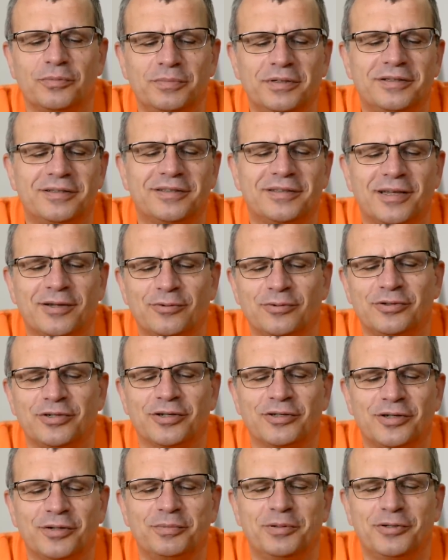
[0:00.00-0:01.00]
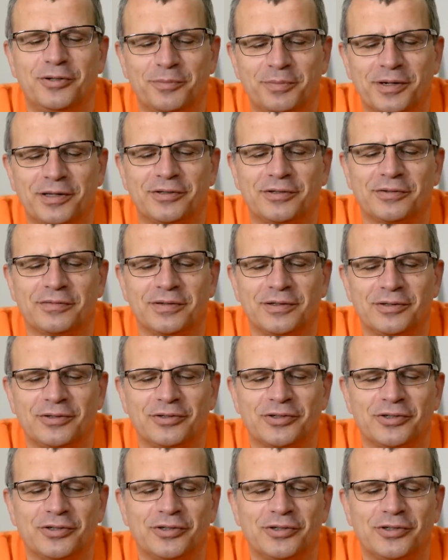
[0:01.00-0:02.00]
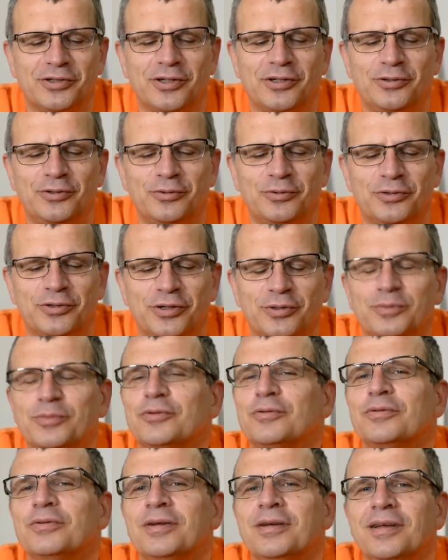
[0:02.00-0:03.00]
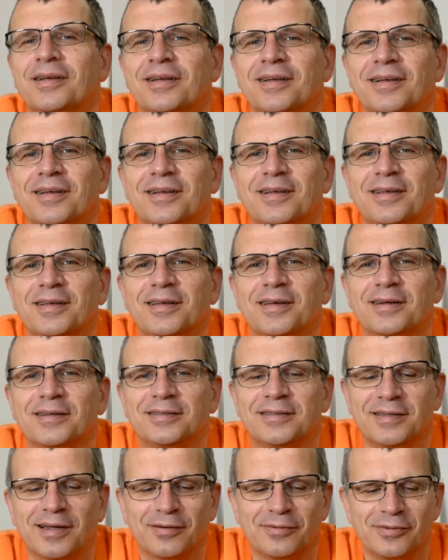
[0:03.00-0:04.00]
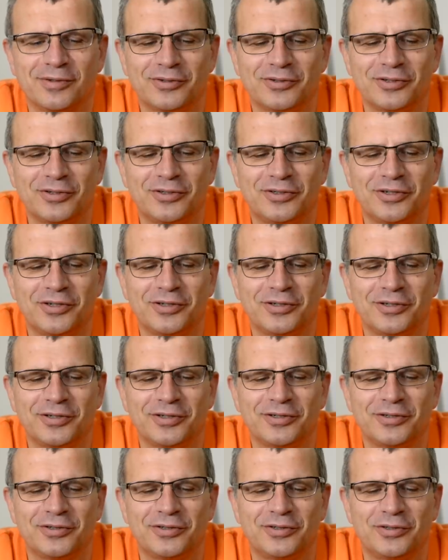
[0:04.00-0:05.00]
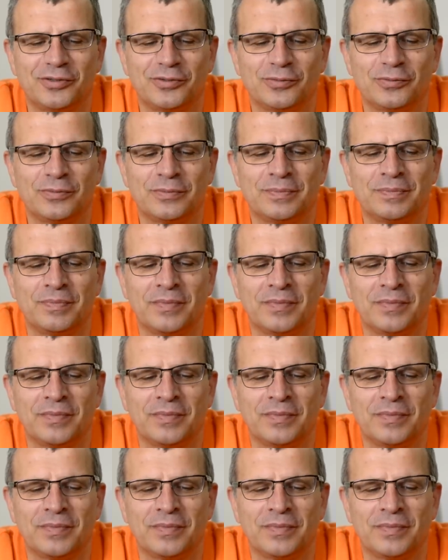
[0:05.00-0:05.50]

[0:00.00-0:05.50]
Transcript: robić staruszek, żeby dopracować do 67, jak całe życie jeździł.